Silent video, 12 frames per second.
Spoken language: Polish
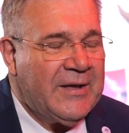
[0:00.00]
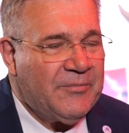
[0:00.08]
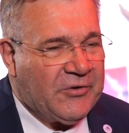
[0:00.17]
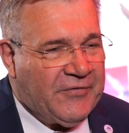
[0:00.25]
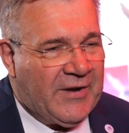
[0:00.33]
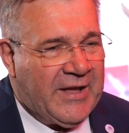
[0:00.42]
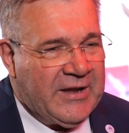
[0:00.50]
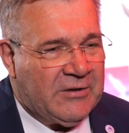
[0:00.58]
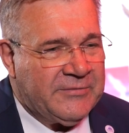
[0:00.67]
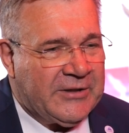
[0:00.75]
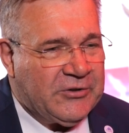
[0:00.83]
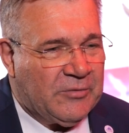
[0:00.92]
pozwalają
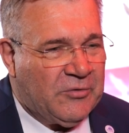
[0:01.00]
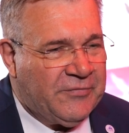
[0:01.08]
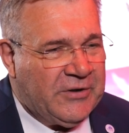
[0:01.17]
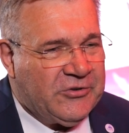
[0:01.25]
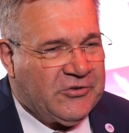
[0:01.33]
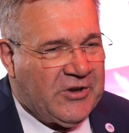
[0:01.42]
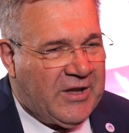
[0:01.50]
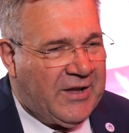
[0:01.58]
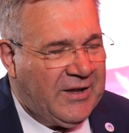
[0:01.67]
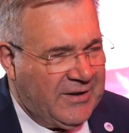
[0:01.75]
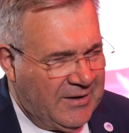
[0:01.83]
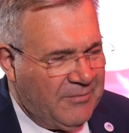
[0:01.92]
na to mówić, że